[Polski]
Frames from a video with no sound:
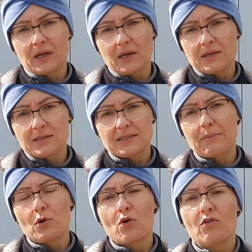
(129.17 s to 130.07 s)
takie
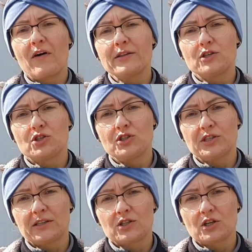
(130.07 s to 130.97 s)
zablokowanie
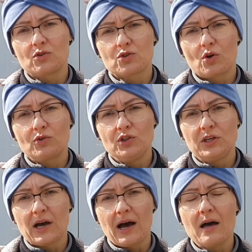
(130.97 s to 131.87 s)
życia naszego
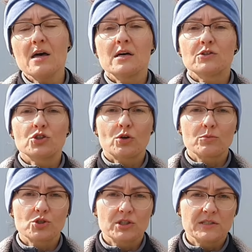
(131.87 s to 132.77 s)
szkodnika, czy to
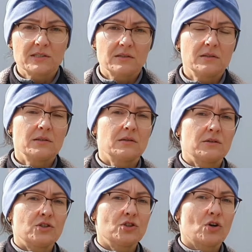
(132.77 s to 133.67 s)
mszycy,
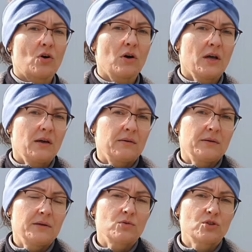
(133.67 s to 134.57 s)
e, czy to
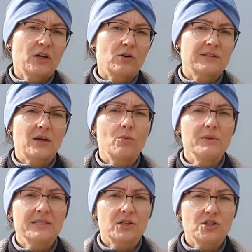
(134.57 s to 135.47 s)
e, różnego rodzaju
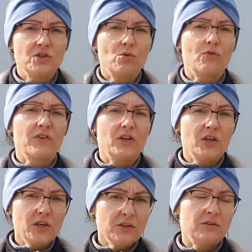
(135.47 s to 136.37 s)
miseczników i
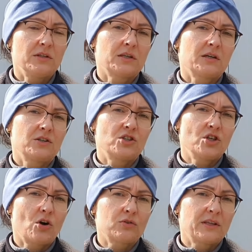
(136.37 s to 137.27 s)
innych
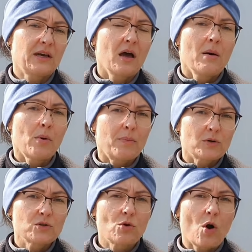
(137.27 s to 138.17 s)
żyjątek, po
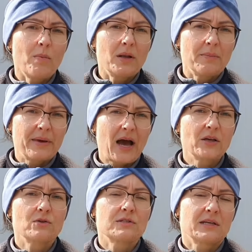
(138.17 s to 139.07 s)
prostu
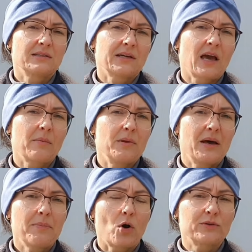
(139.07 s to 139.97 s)
oblepiając je tak jakby
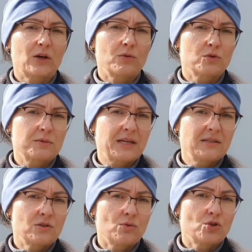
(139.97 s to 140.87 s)
lepką taką
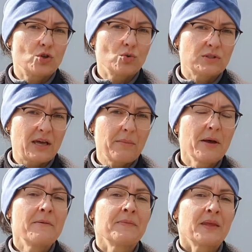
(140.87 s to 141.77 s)
substancją, śluzem,